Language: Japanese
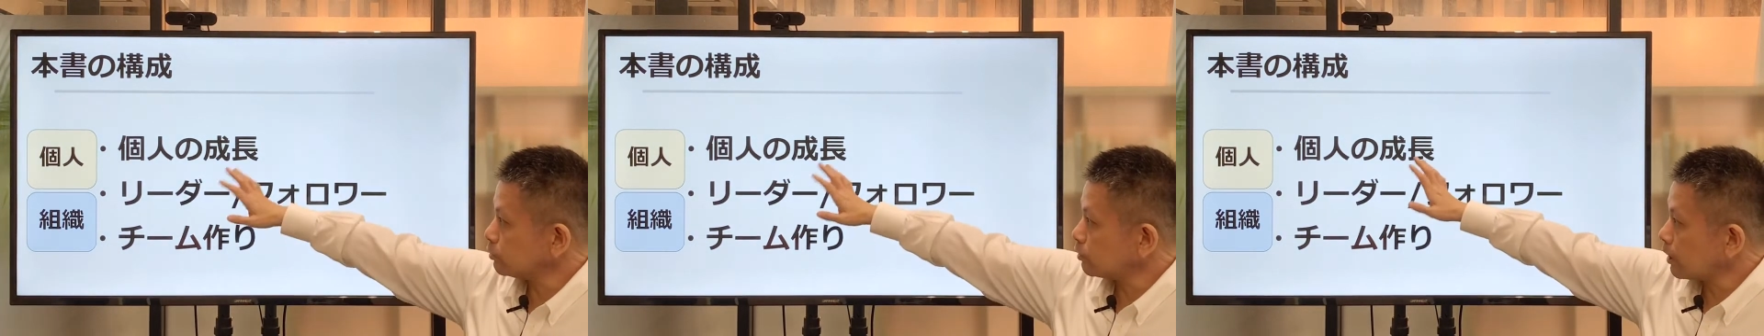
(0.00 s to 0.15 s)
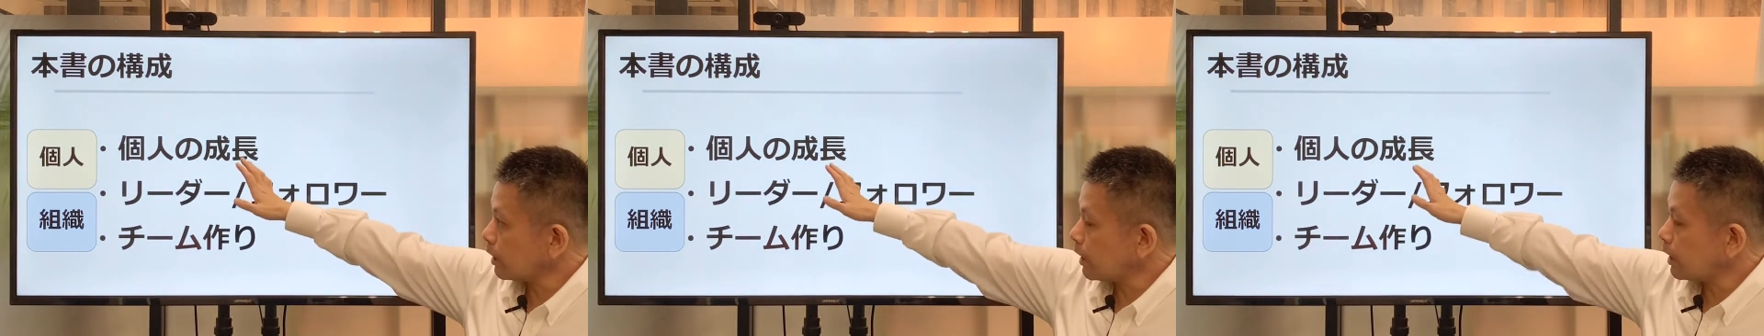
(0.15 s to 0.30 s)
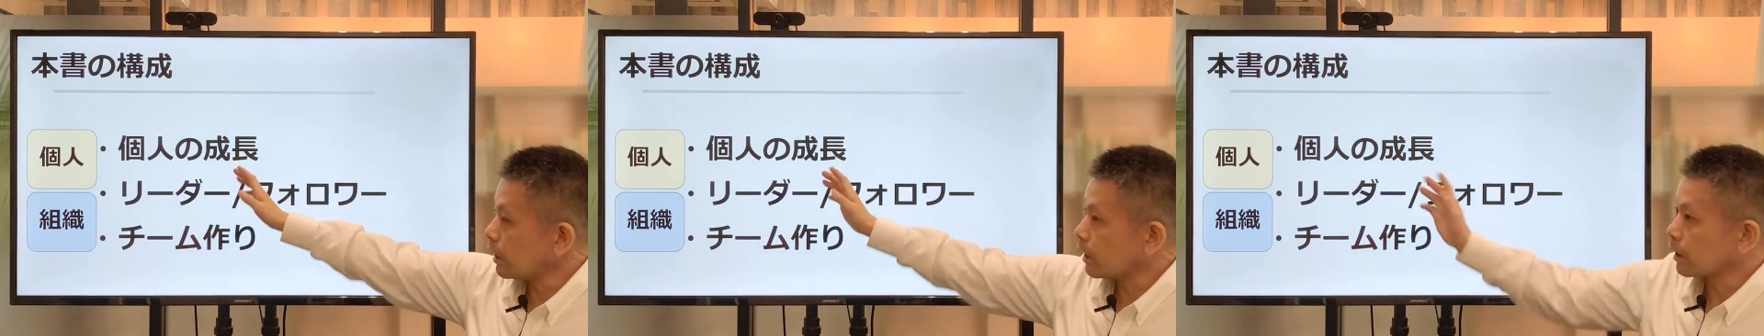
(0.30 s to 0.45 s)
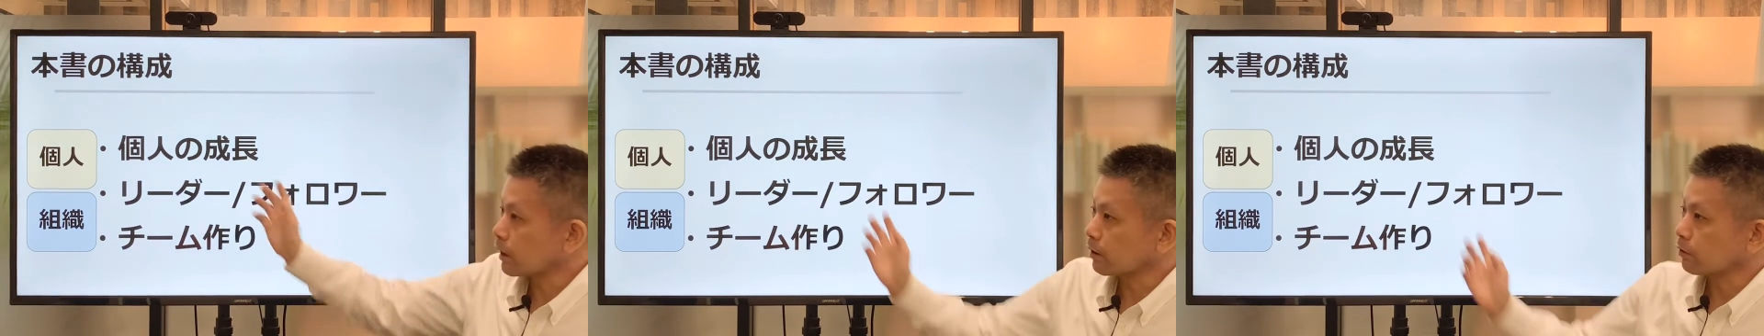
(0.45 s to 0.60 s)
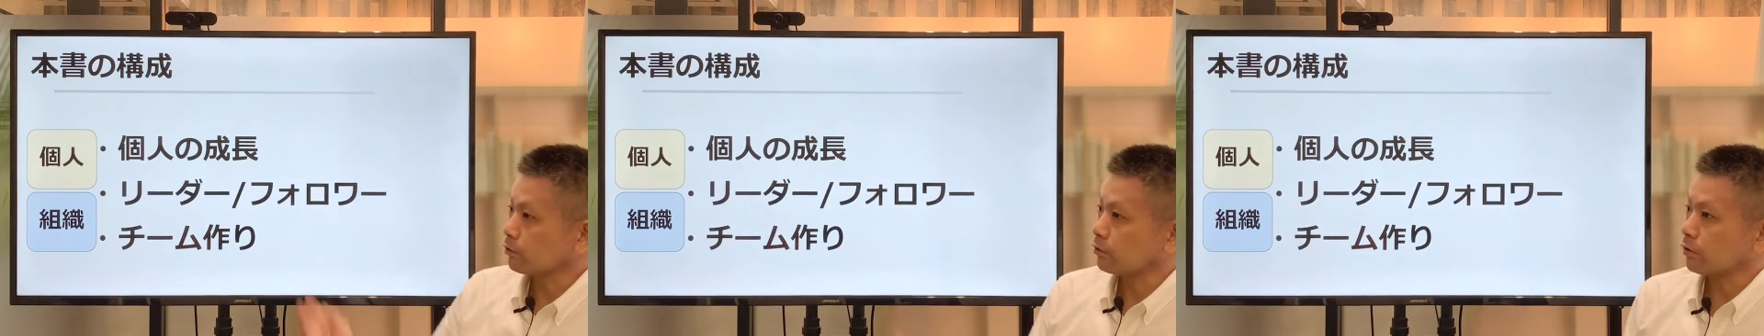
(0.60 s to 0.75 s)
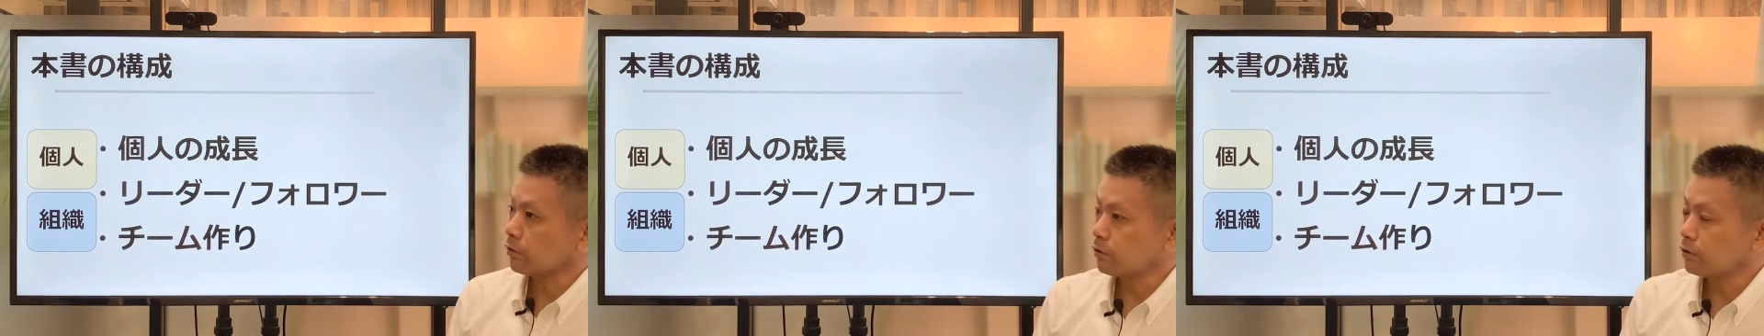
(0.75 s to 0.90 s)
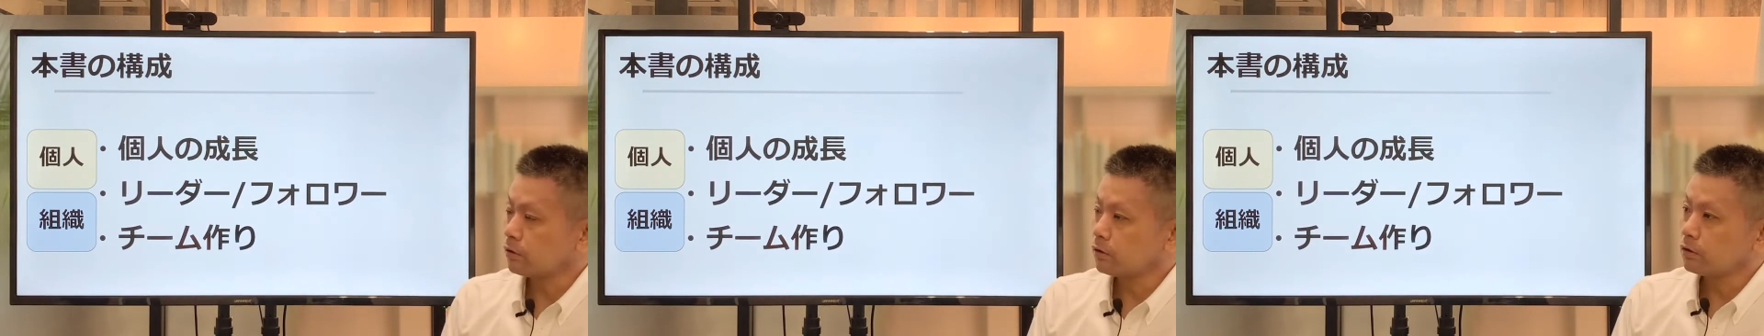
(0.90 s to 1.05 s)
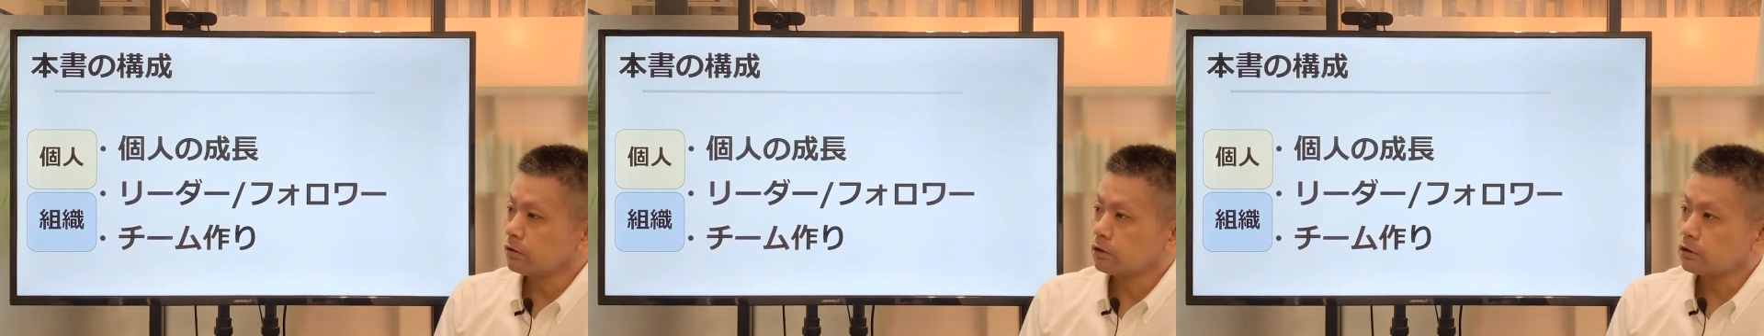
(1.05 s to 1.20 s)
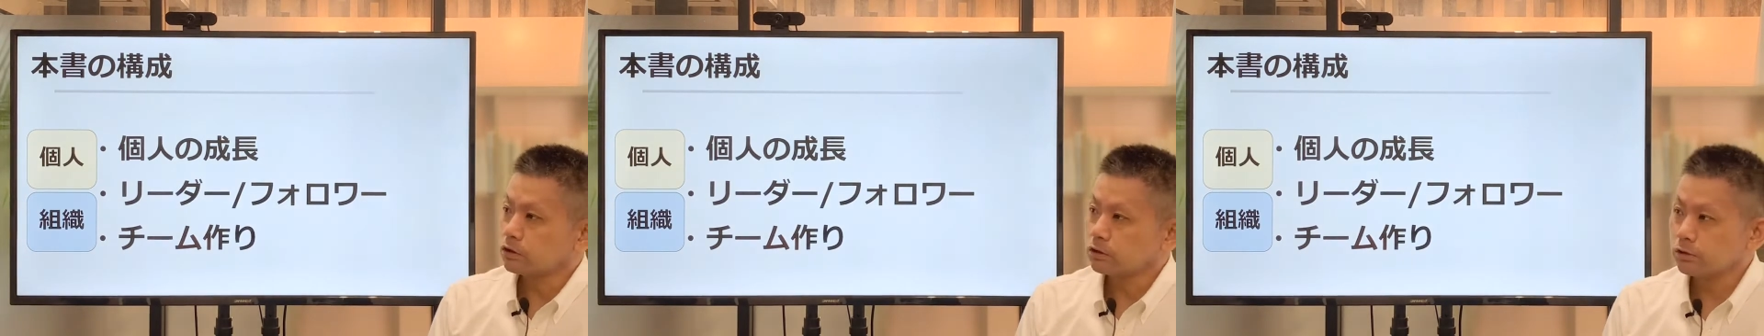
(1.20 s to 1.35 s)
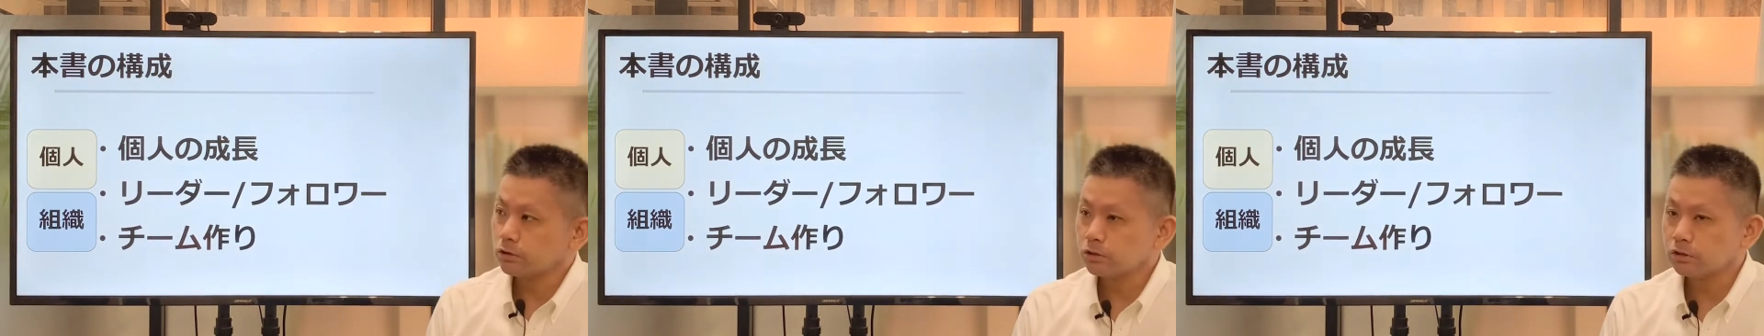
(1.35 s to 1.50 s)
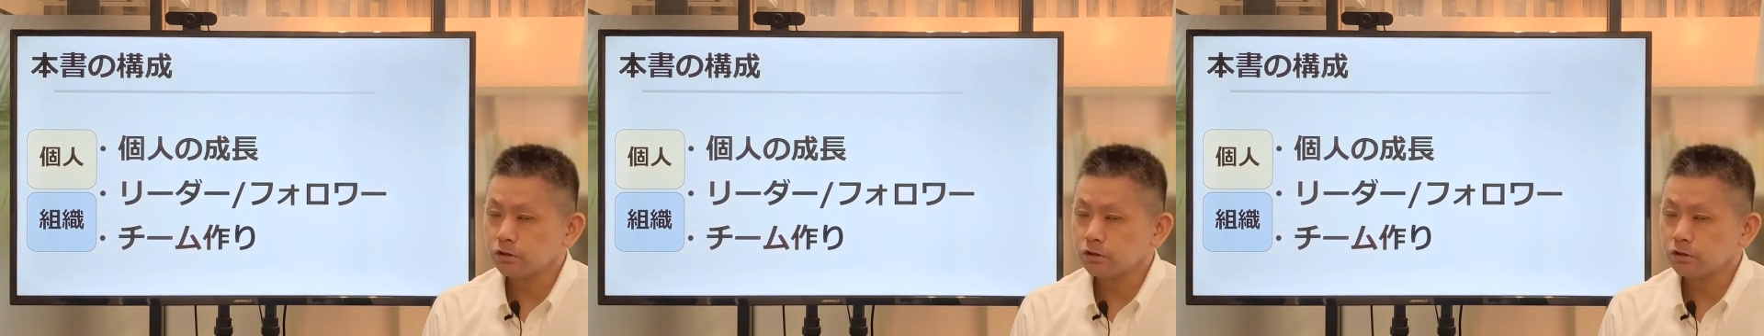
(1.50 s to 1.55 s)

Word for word: がこう組